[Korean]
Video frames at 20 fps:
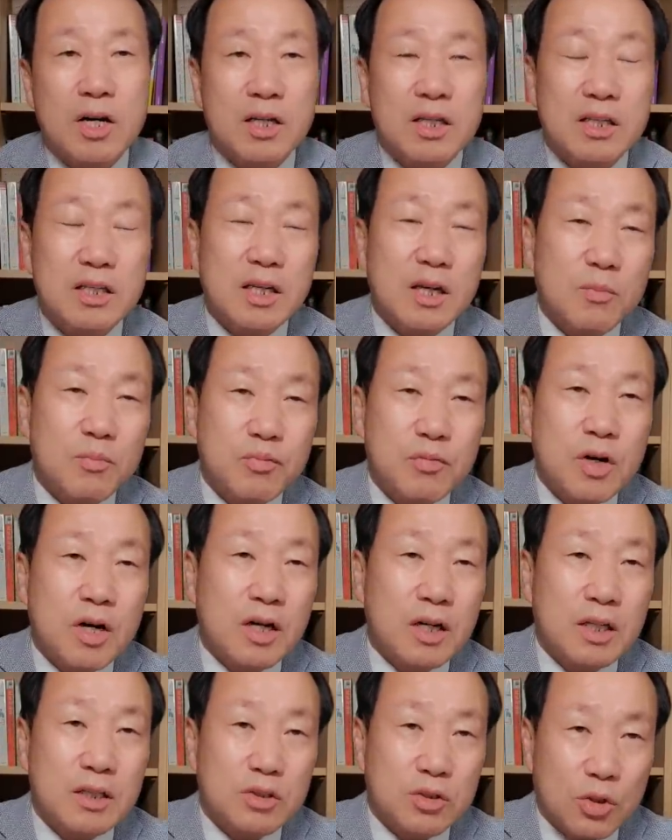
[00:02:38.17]
이게
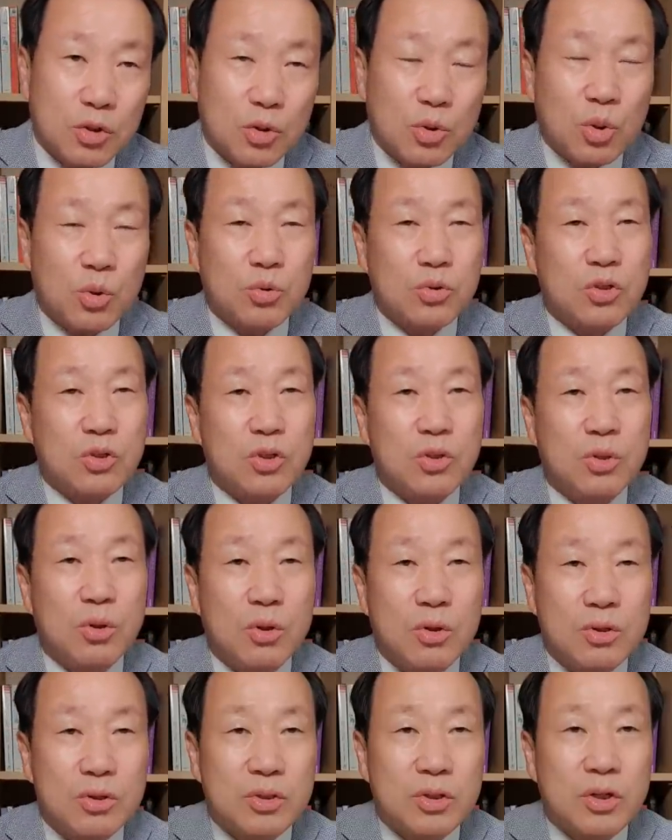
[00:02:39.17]
북한의 전통적인
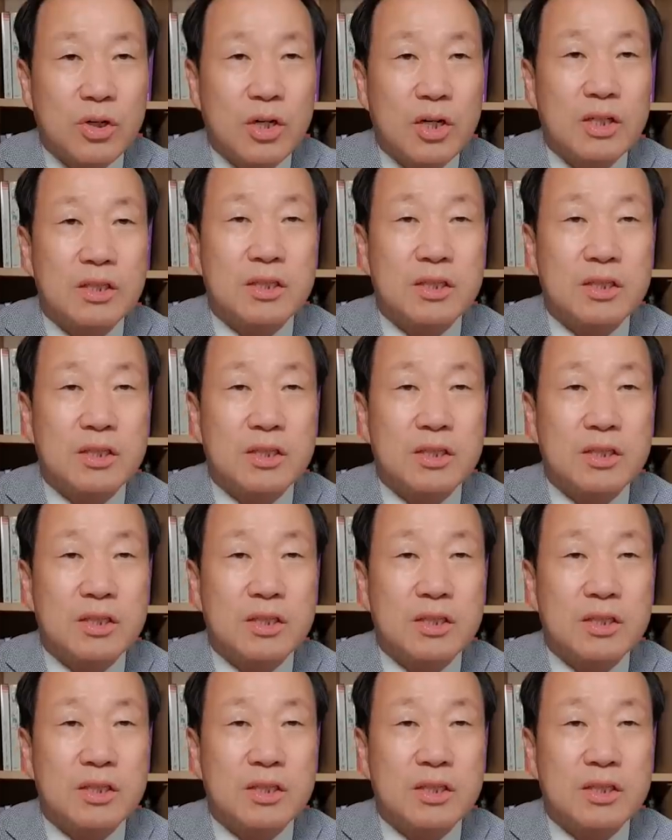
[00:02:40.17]
논리죠.